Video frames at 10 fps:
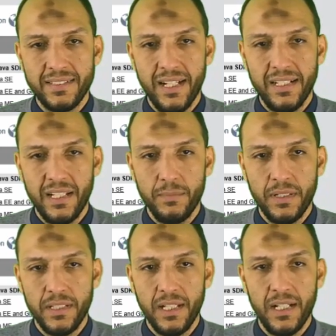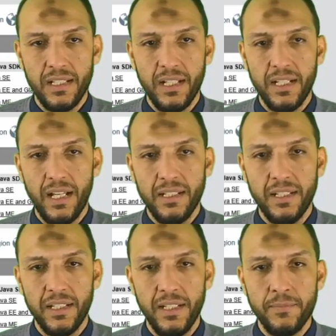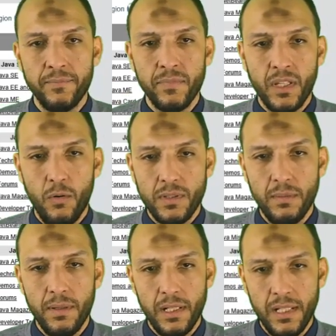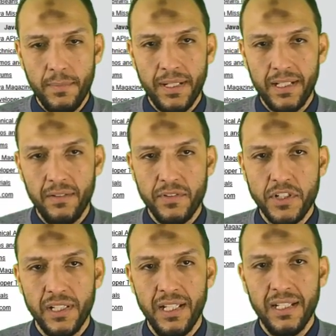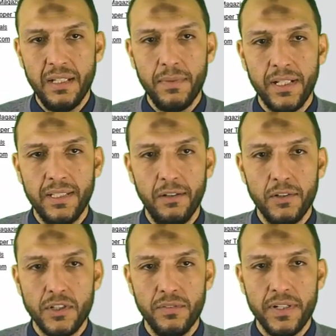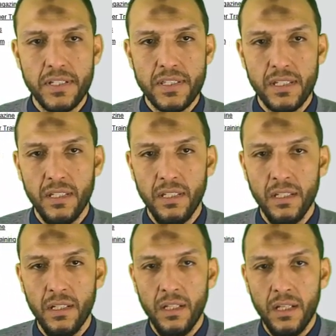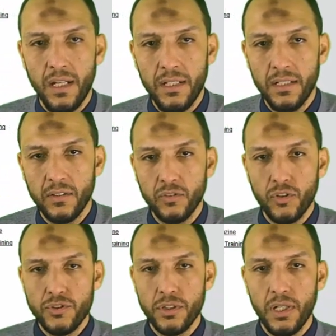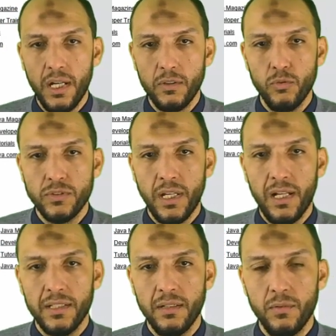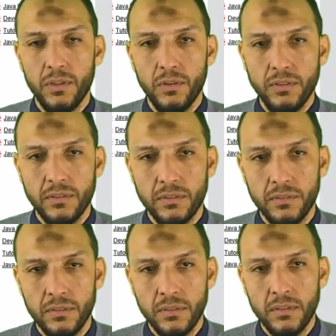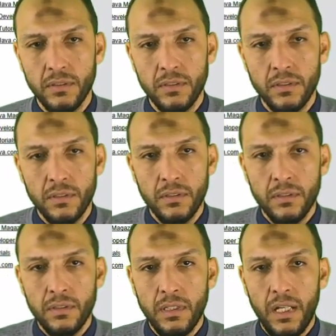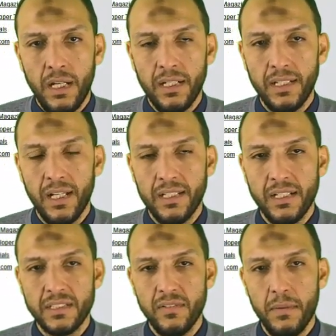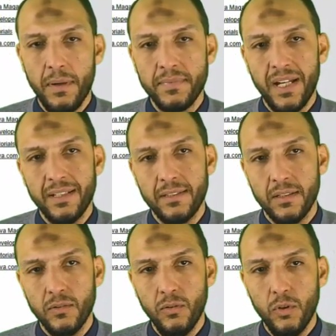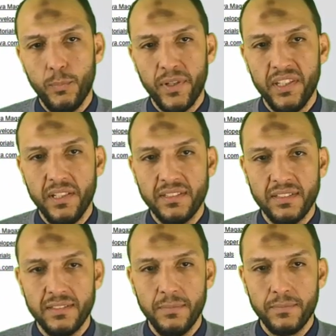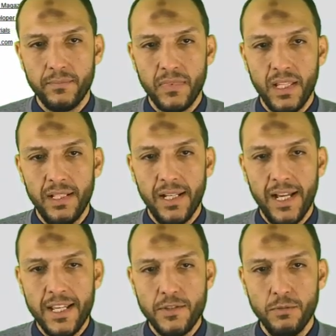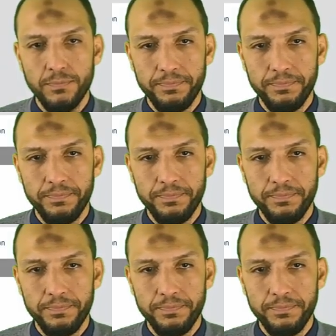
حاجه دايما يعني هتلاقي كده عندك ايه هو طبعا هتلاقي بعد كده الفيرجنات الاقدم لكن دوت جافا اس اي ادي 12 هتدوس على داونلود هيدخلنا على الصفحه بقى بتاعت نوع الاوبريتنج سيستم اللي انا عايزه